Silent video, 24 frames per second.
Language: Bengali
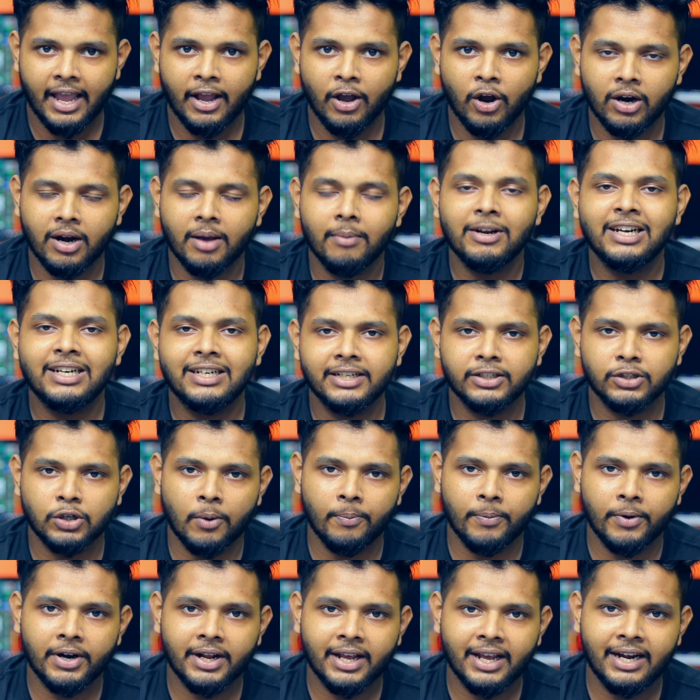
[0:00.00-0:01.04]
এই অর্নাবিলিটি
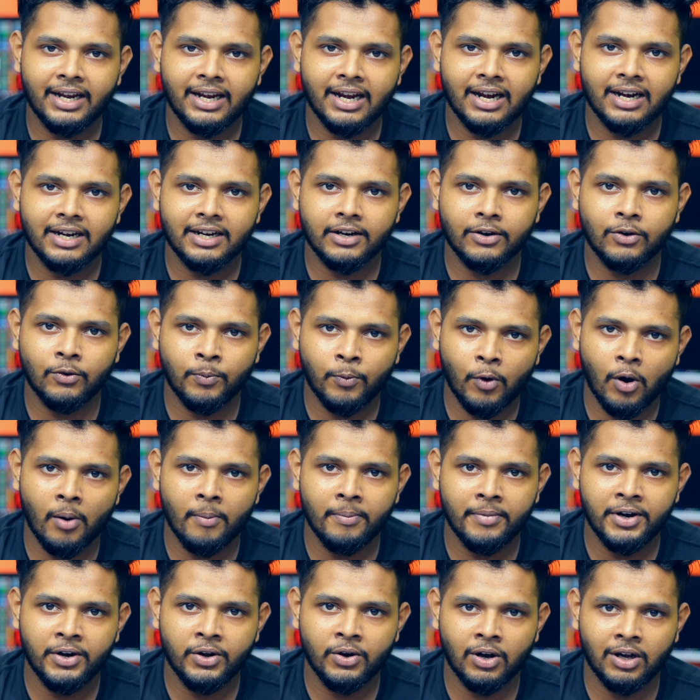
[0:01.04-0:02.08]
সম্পর্কে ইন্টারনেটে খুব কম
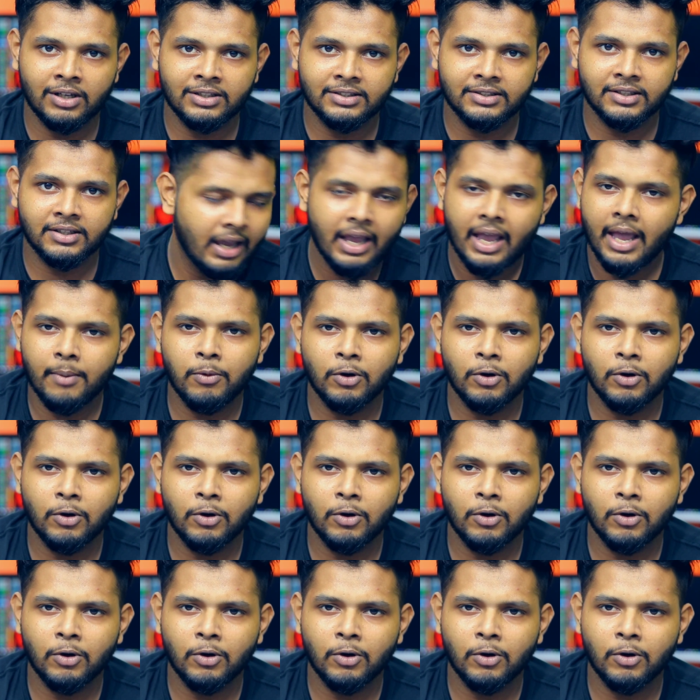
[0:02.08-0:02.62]
ভিডিও আছে